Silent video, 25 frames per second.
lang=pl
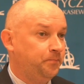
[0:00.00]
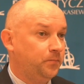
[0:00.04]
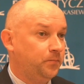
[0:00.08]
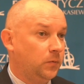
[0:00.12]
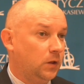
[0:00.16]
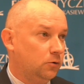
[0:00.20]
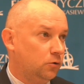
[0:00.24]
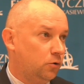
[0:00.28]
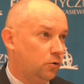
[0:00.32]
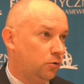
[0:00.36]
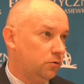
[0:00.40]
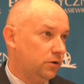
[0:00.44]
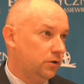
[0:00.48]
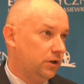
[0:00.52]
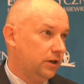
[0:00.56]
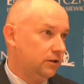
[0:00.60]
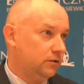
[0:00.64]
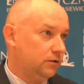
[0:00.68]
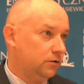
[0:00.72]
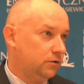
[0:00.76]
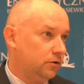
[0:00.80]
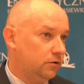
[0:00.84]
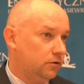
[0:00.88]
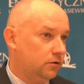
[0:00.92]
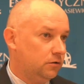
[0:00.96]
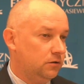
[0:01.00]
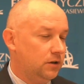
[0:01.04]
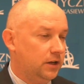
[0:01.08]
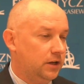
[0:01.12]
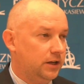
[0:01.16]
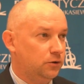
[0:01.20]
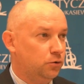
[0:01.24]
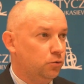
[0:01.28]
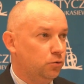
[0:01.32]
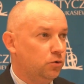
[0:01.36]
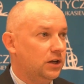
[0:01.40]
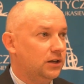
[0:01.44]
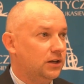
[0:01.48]
Drugie to
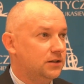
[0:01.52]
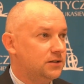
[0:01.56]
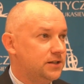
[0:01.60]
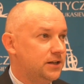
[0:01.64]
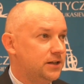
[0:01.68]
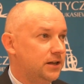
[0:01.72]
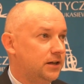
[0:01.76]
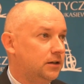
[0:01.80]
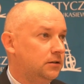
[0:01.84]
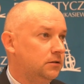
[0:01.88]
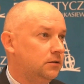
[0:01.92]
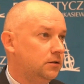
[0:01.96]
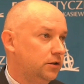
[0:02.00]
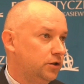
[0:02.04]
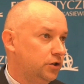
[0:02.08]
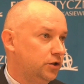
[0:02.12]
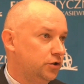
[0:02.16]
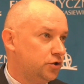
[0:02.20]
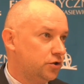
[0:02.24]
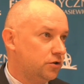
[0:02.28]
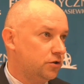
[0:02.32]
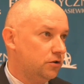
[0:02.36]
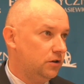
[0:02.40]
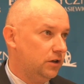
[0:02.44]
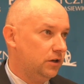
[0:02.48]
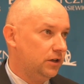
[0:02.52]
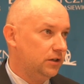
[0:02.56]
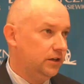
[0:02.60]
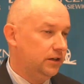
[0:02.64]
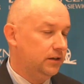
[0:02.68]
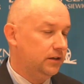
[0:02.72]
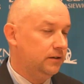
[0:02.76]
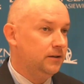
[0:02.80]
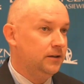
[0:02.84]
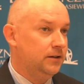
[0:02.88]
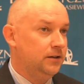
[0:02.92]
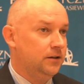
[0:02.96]
edukacja i szkolenie,